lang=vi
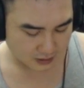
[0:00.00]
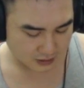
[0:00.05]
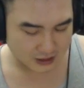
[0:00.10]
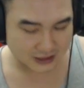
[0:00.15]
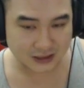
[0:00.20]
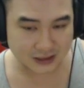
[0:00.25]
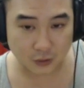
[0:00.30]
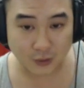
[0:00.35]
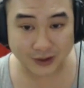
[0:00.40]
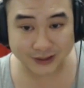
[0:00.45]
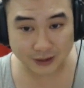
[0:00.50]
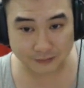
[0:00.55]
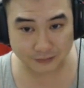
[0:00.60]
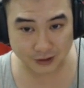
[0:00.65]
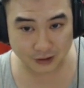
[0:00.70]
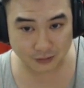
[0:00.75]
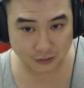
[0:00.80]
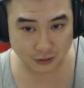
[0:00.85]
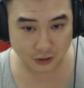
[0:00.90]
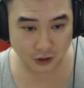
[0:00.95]
cái sự quan tâm mình
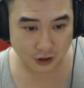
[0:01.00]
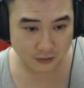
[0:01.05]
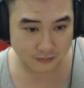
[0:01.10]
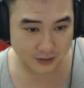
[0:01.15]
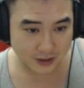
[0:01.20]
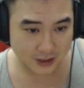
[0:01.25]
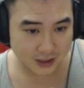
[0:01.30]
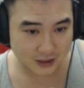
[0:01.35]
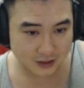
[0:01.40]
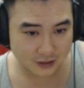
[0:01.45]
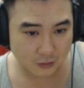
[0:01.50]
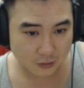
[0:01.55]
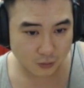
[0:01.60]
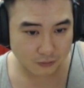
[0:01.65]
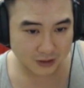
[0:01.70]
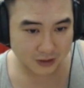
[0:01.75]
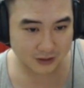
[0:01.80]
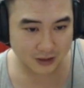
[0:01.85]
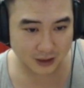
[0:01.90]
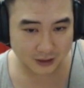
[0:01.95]
không có, mình hay không
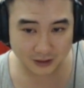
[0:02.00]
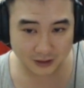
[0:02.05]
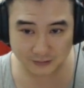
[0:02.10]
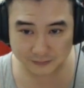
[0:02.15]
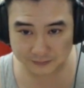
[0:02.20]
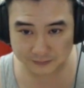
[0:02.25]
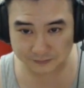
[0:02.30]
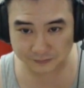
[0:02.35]
bất cần lắm.